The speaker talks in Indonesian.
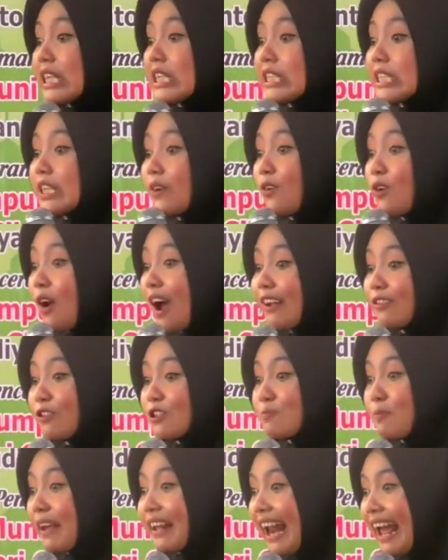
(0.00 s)
sewu
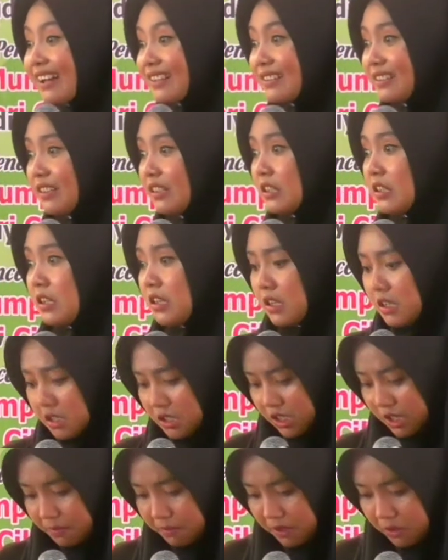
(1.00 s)
rongatus perak.
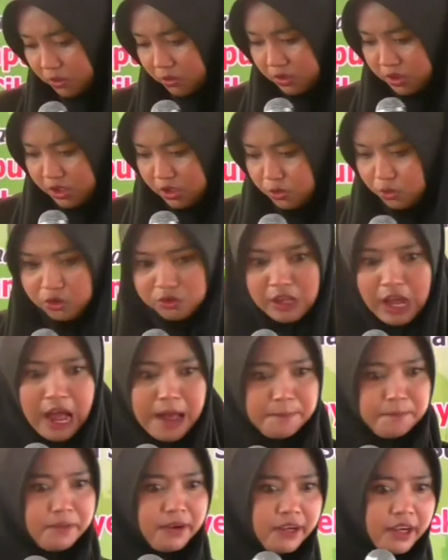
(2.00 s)
Saya bingung ini duit
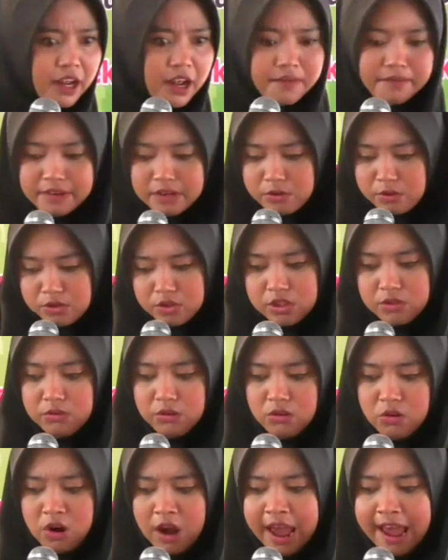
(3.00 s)
apa nih, ame duit
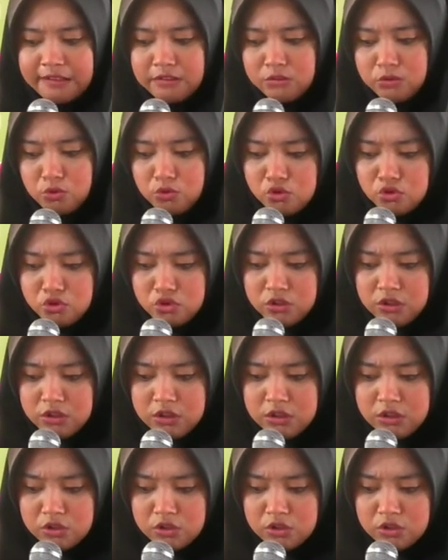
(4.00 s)
sewu rongatus.